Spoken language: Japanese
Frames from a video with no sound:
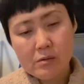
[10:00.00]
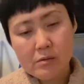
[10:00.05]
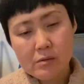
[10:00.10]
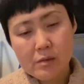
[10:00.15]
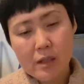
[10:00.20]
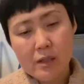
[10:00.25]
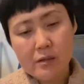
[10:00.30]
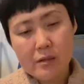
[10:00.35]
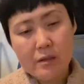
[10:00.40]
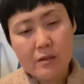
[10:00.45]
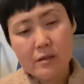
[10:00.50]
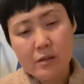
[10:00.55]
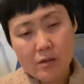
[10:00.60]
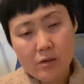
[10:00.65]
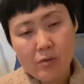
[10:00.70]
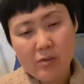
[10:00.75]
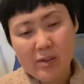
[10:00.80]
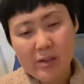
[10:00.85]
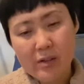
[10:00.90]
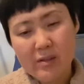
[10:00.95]
なんですけ
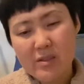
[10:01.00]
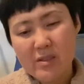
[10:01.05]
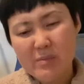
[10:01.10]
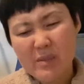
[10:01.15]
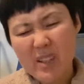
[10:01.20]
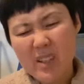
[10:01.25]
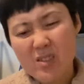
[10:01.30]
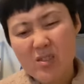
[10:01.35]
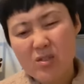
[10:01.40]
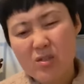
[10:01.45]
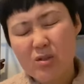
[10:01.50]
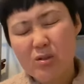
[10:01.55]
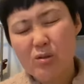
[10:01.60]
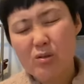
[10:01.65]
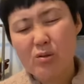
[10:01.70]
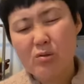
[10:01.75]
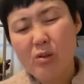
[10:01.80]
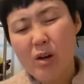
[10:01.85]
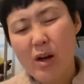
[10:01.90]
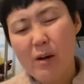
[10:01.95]
ど私みたいに
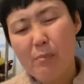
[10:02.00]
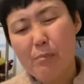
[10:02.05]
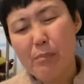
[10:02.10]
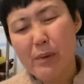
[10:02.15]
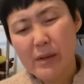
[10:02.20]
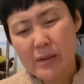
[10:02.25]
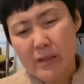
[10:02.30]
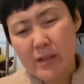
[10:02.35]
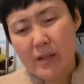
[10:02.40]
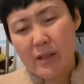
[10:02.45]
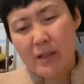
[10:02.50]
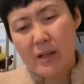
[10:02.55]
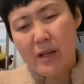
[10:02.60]
中途半端に